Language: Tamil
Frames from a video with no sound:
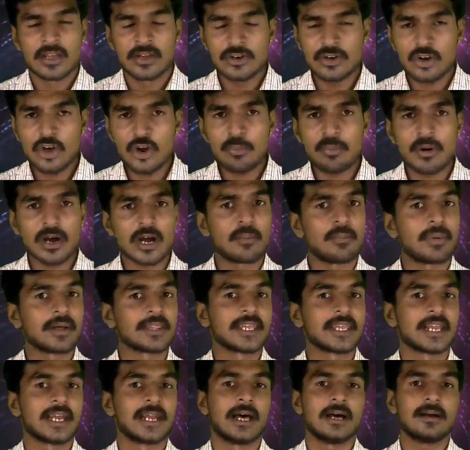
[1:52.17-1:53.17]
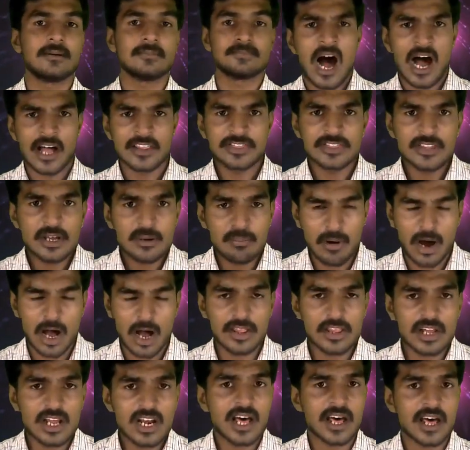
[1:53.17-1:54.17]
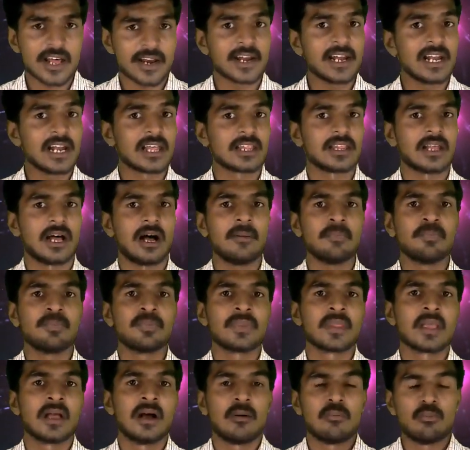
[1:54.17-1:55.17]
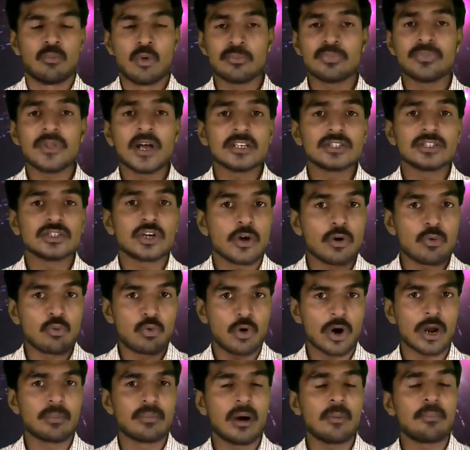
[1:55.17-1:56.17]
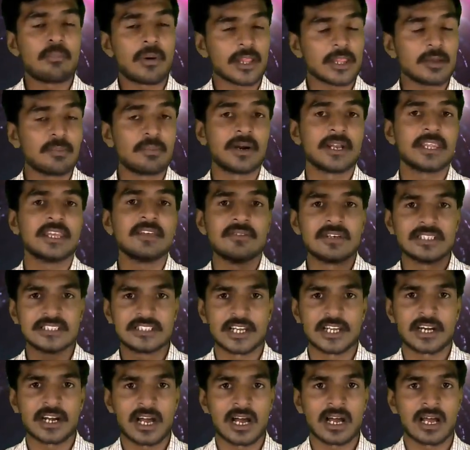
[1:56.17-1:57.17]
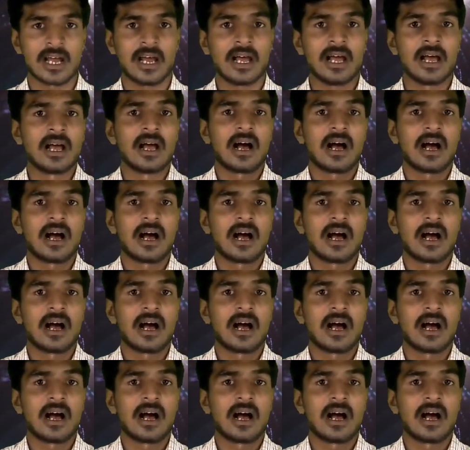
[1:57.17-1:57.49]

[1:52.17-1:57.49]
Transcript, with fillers: இன்னொரு பக்கம் பாத்தீங்கன்னா அந்த பாதாள அறையில தான் மும்தாஜோட உடம்ப பதப்படுத்தி வச்சிருக்காங்க